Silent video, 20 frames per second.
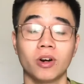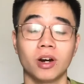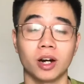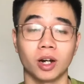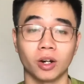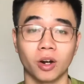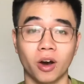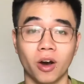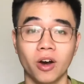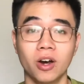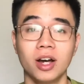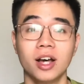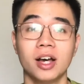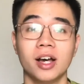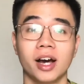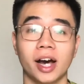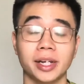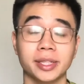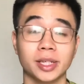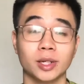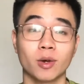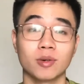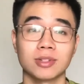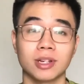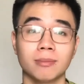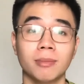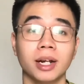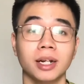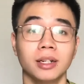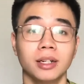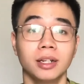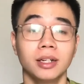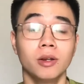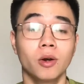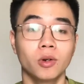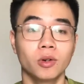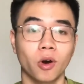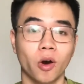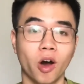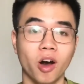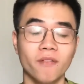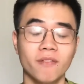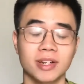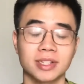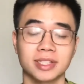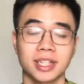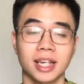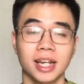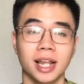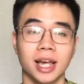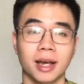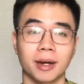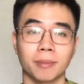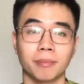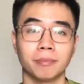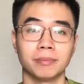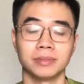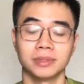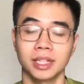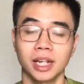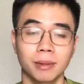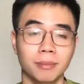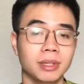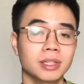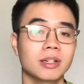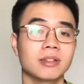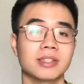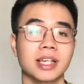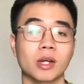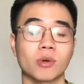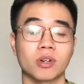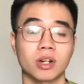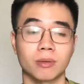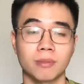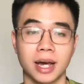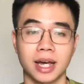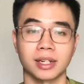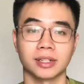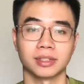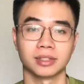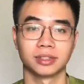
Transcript: ở đó hay thầy cô giáo bận đi đâu đó và sẽ làm rất là mất thời gian của các bạn